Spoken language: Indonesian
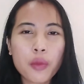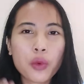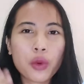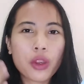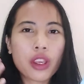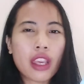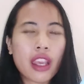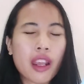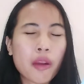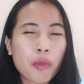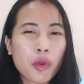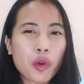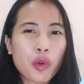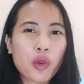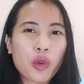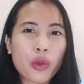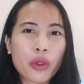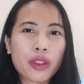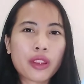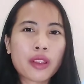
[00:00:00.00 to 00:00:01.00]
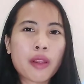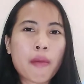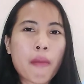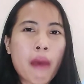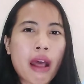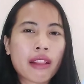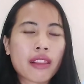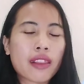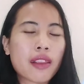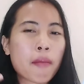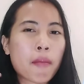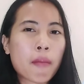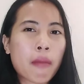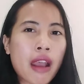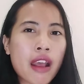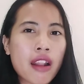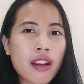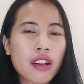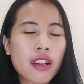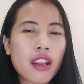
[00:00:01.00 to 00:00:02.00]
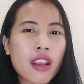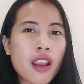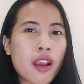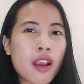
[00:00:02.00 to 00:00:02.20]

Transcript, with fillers: mungkin menurut teman-teman